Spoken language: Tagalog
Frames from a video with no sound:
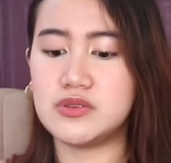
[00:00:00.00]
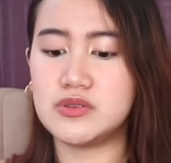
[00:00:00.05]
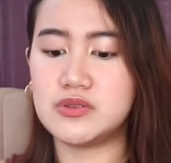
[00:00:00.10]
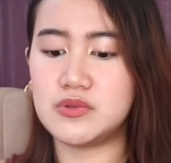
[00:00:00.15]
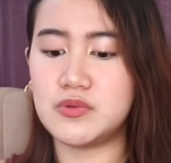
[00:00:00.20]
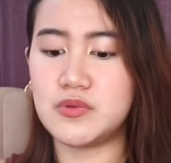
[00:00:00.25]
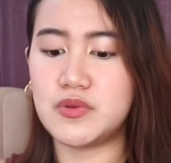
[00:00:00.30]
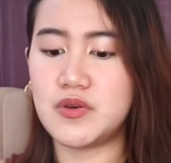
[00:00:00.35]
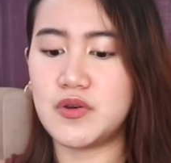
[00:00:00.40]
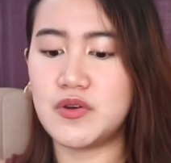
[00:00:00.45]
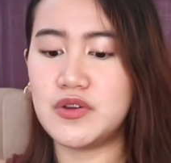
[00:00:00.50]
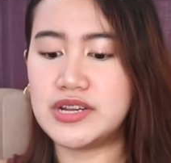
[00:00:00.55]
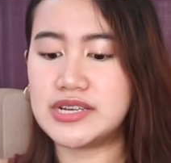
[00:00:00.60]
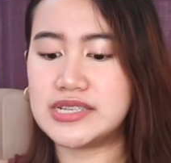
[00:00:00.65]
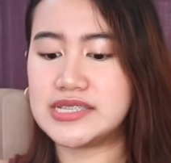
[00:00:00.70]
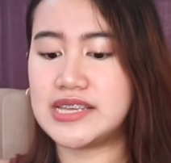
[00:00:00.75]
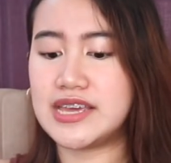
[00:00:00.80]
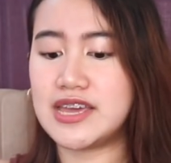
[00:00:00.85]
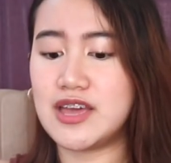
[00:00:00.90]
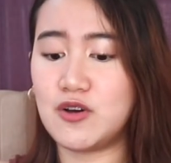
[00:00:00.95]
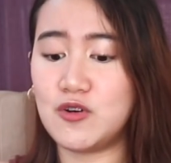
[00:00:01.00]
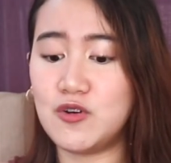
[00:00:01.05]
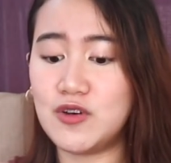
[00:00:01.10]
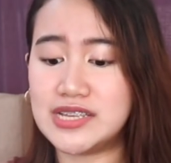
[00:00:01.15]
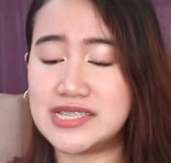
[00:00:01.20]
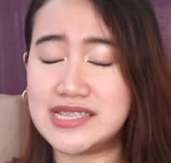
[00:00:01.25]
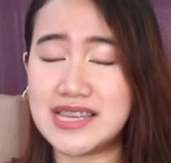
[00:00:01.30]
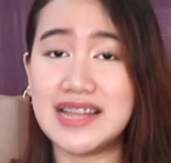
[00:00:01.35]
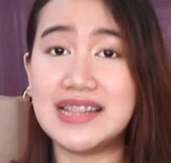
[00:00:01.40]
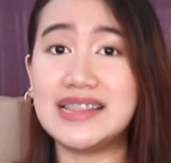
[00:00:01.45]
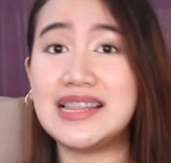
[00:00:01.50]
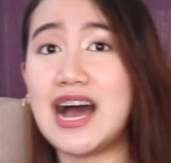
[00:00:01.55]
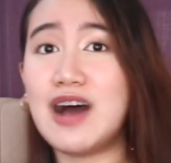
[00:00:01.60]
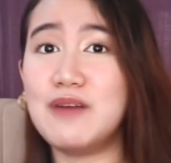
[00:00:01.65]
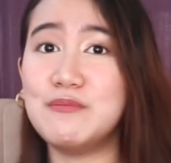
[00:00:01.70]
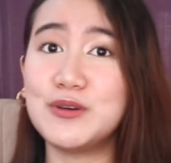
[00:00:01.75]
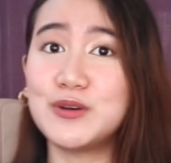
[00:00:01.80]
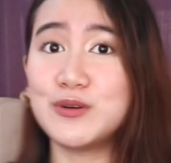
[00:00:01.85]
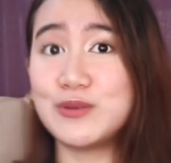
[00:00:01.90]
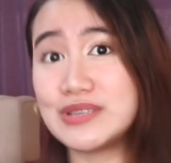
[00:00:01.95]
so yun, ang saya ko kasi ang
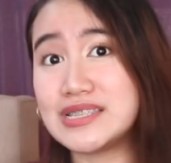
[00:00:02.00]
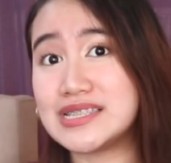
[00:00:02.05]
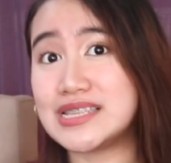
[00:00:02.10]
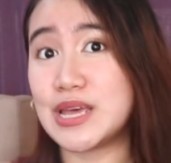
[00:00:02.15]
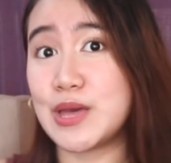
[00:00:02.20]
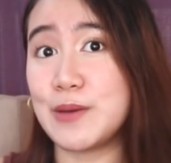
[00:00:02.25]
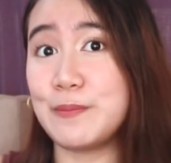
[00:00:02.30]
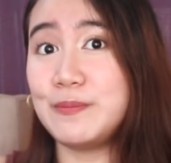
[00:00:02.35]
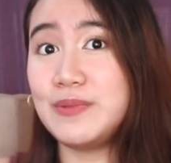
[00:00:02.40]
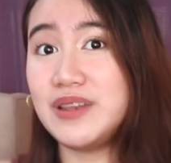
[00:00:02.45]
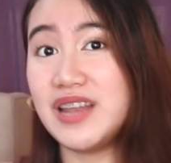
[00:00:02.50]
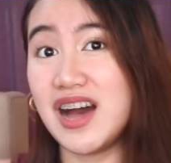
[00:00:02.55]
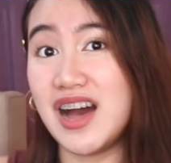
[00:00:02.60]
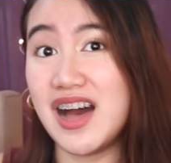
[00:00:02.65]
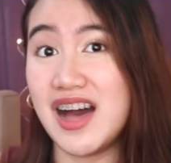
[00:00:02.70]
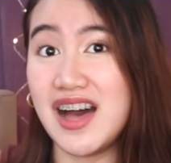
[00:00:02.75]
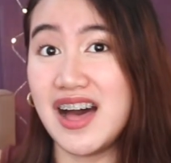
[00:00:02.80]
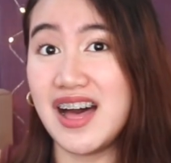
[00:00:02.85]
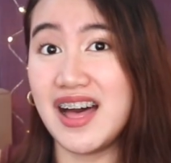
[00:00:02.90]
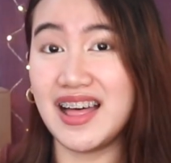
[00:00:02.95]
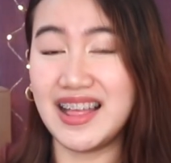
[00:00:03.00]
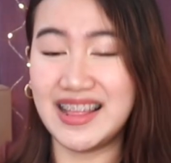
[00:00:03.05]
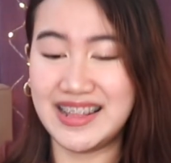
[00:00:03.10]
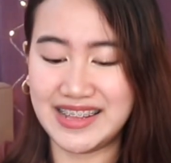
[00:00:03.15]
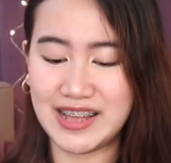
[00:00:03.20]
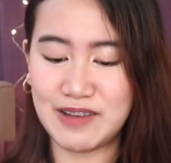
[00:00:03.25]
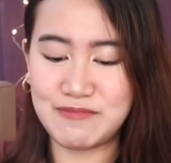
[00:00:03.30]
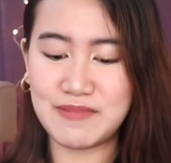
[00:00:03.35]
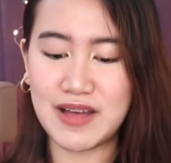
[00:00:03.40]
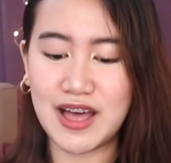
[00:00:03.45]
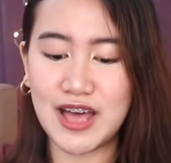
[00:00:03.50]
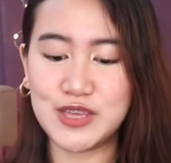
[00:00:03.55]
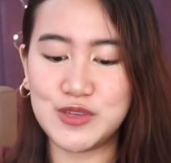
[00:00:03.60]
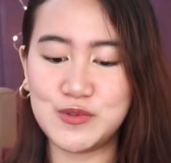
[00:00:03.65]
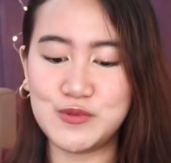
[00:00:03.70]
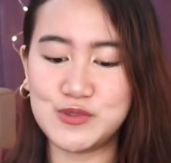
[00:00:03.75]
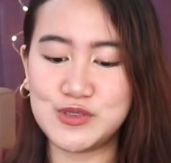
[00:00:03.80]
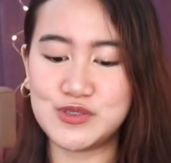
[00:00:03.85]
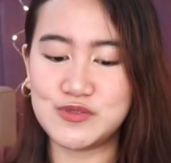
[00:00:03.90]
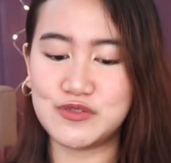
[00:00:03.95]
dami kong ziplock.
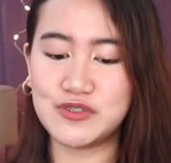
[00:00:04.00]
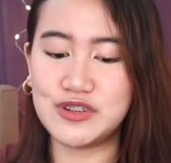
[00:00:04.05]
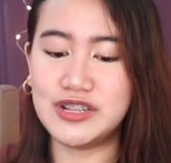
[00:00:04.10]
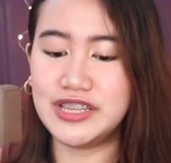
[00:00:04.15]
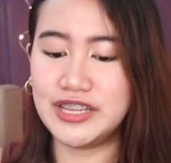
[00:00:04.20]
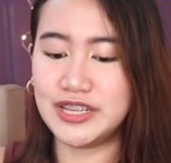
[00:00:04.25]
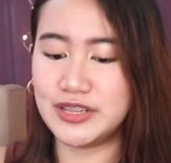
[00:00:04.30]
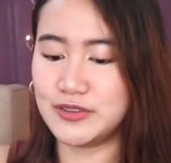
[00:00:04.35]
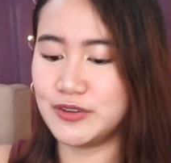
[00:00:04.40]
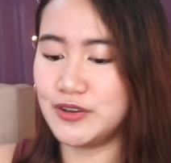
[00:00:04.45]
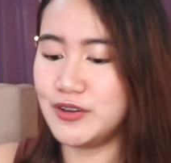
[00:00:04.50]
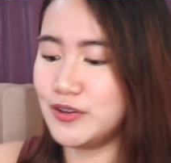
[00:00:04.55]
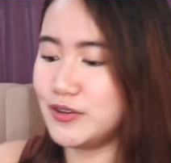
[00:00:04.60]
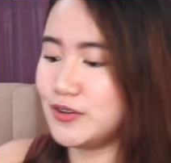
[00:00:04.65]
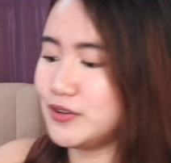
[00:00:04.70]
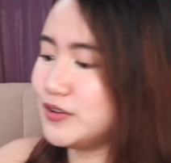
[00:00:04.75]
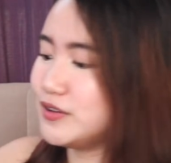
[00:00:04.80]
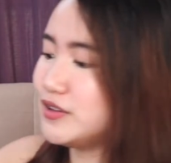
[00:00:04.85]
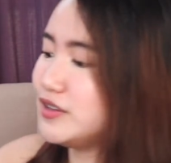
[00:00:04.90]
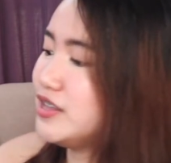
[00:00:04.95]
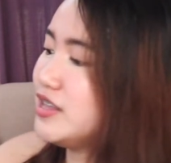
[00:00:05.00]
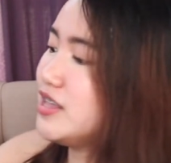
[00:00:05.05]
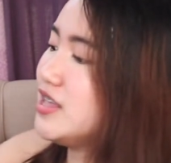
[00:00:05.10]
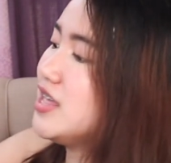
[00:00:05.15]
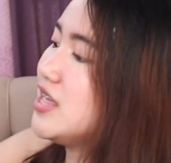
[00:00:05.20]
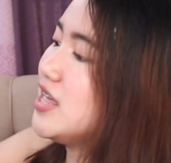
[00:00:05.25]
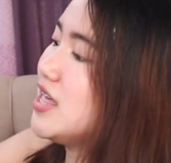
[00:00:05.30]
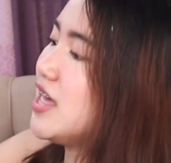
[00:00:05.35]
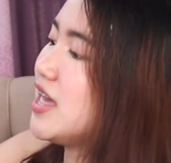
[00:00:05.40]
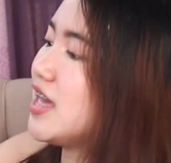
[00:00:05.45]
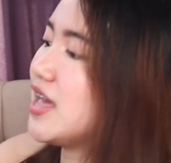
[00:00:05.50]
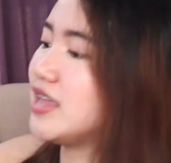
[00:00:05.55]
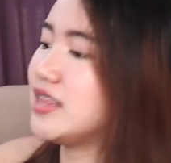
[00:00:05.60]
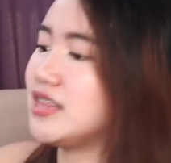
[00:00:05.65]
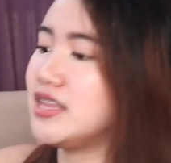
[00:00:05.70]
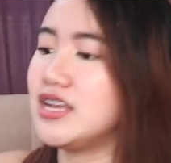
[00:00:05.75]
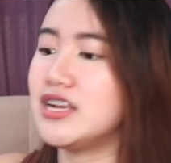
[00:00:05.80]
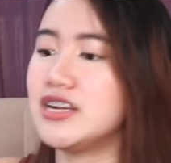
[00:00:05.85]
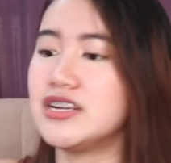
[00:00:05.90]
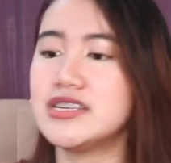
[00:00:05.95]
Napaka-useful nito. And
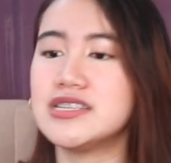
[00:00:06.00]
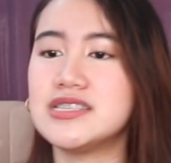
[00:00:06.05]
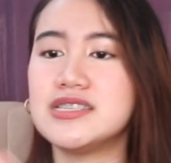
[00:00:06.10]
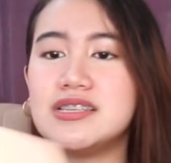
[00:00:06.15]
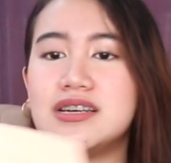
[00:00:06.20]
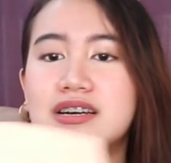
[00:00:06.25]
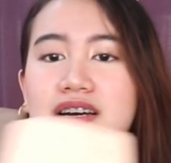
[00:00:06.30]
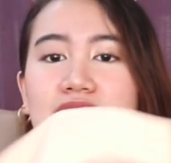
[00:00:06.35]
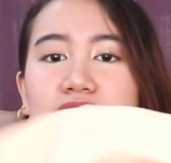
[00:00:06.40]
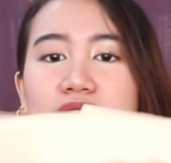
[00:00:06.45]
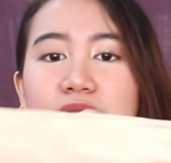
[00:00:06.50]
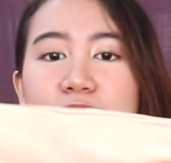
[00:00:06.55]
here's the